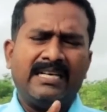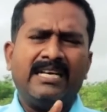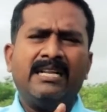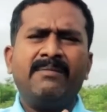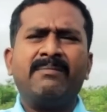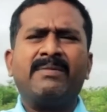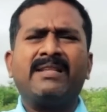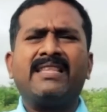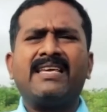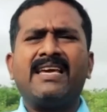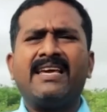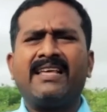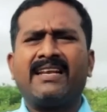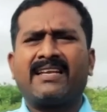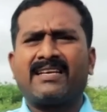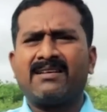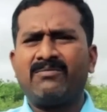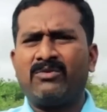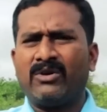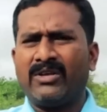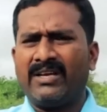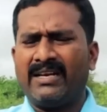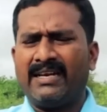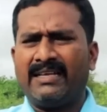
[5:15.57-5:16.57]
நிம்மதியாக இருக்க
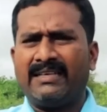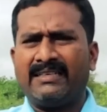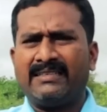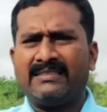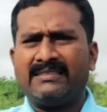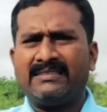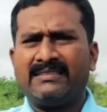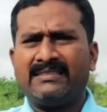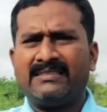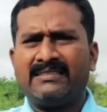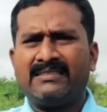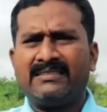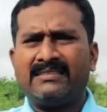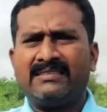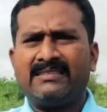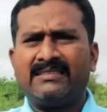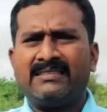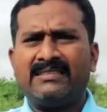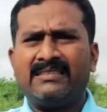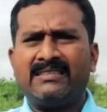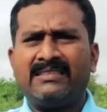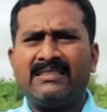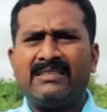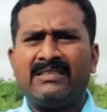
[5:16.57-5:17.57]
முடியல
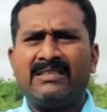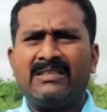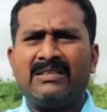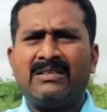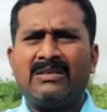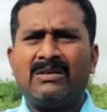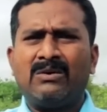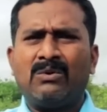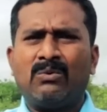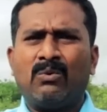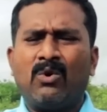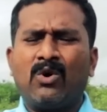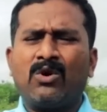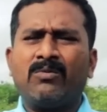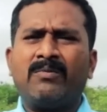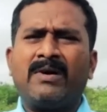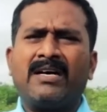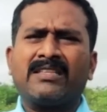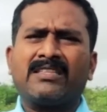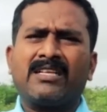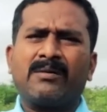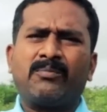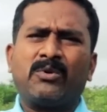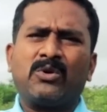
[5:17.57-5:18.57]
ஒரு
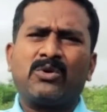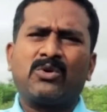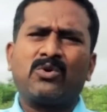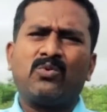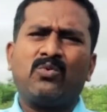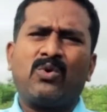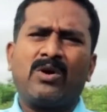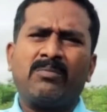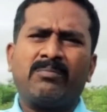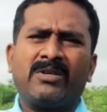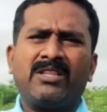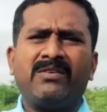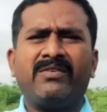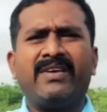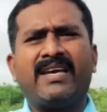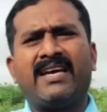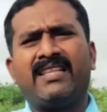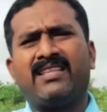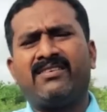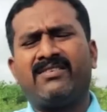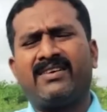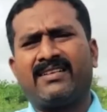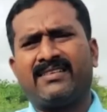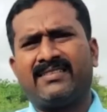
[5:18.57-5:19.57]
மாத்திரை போட்டு ஒன்பது
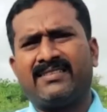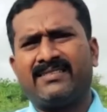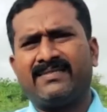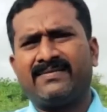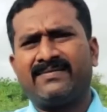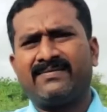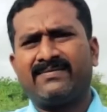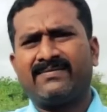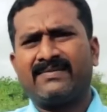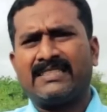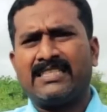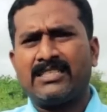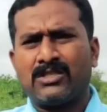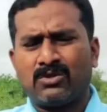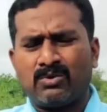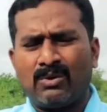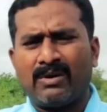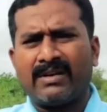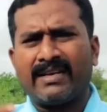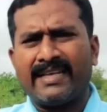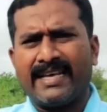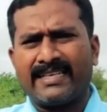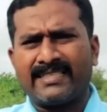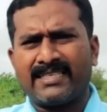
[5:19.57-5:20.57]
வியாதி வருது
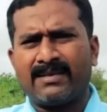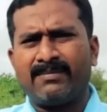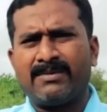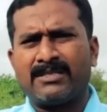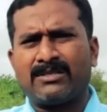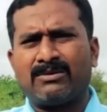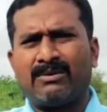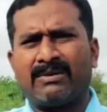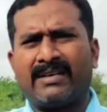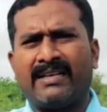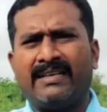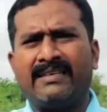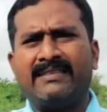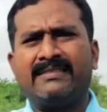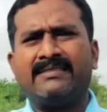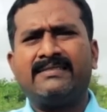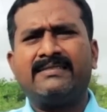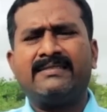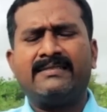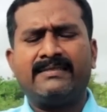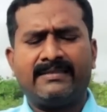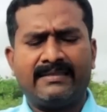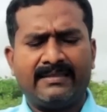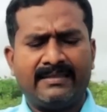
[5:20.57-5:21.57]
சொல்கிறேன் எக்ஸாம்பிள் சொல்கிறேன்
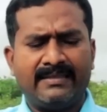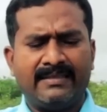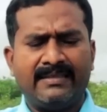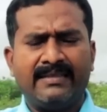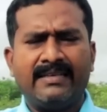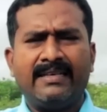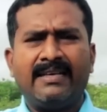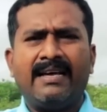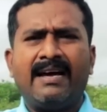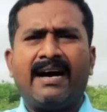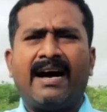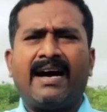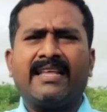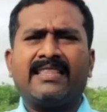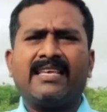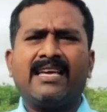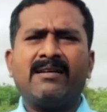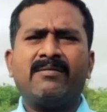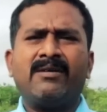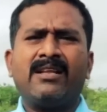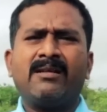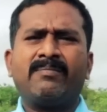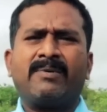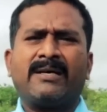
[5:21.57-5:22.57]
அதே
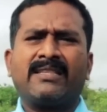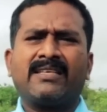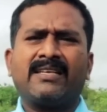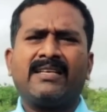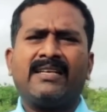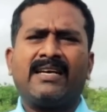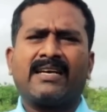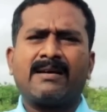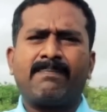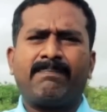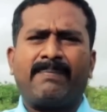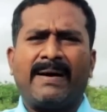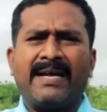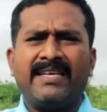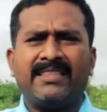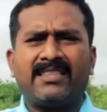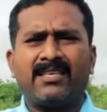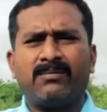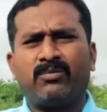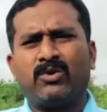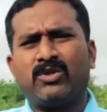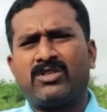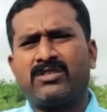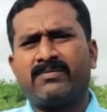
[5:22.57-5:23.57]
மாதிரி பார்த்தீங்கன்னாக்கா
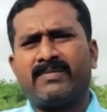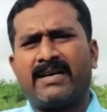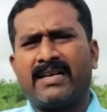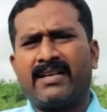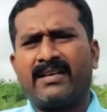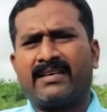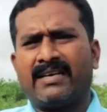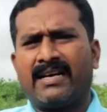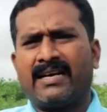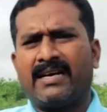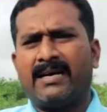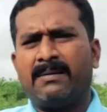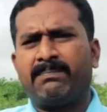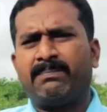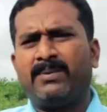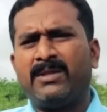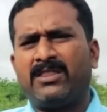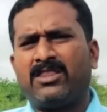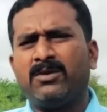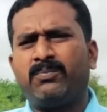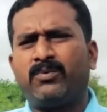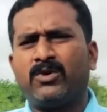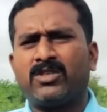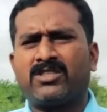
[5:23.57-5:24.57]
பைத்தை பிடிச்ச மாதிரி இருக்காங்க
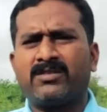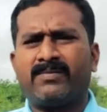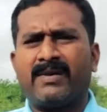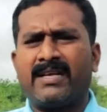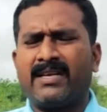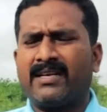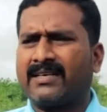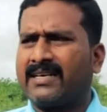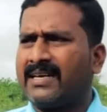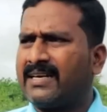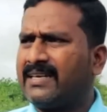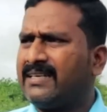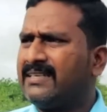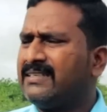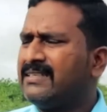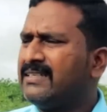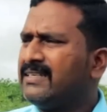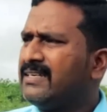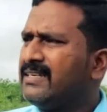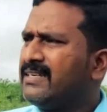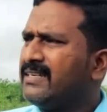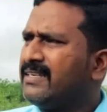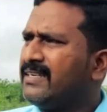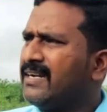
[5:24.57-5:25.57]
பித்து பிடிச்ச மாதிரி இருக்காங்க
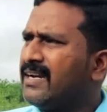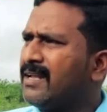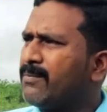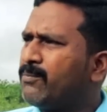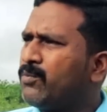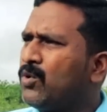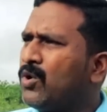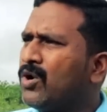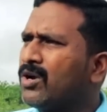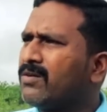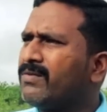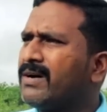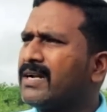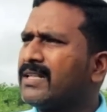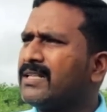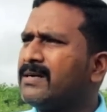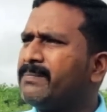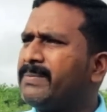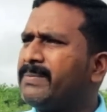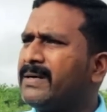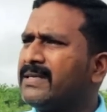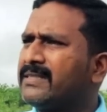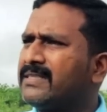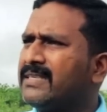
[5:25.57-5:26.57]
ஏன்னா போன வாரம்
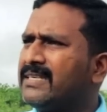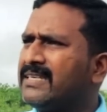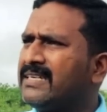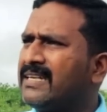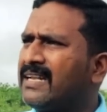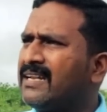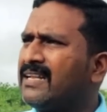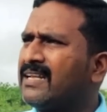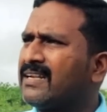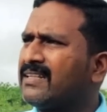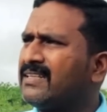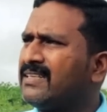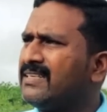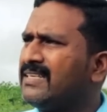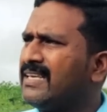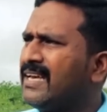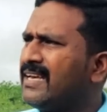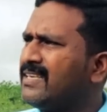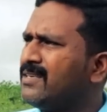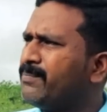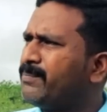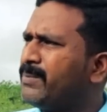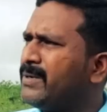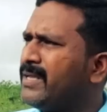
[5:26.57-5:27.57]
தான் பார்த்தேன் நல்லா இருந்தால்
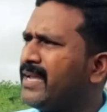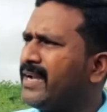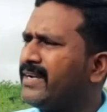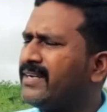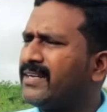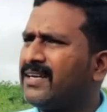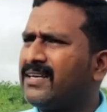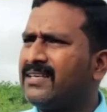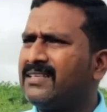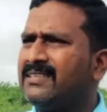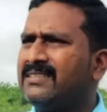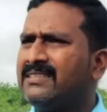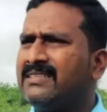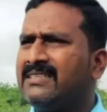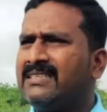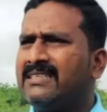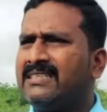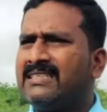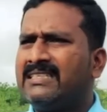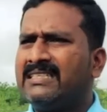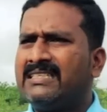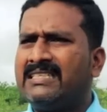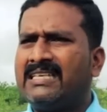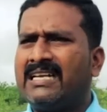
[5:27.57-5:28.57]
ஏன் இப்படி ஆயிட்டான்
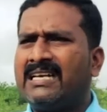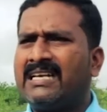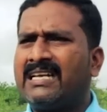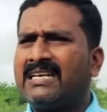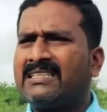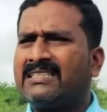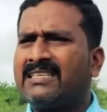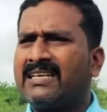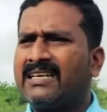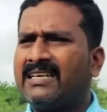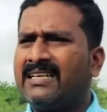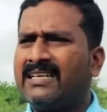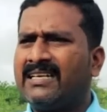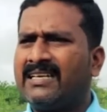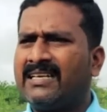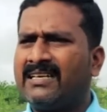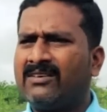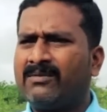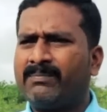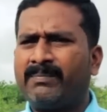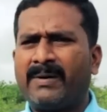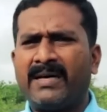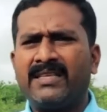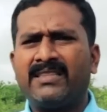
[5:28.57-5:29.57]
என்னன்னு தெரில
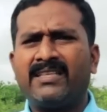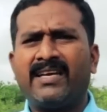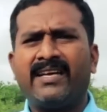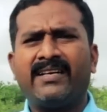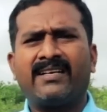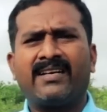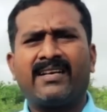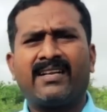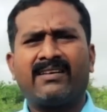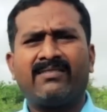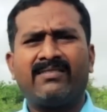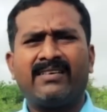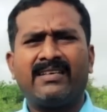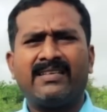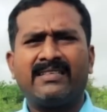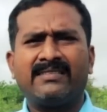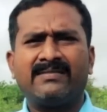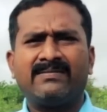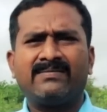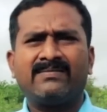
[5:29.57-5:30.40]
பைத்தம் ஆயிட்டான்டா அவன்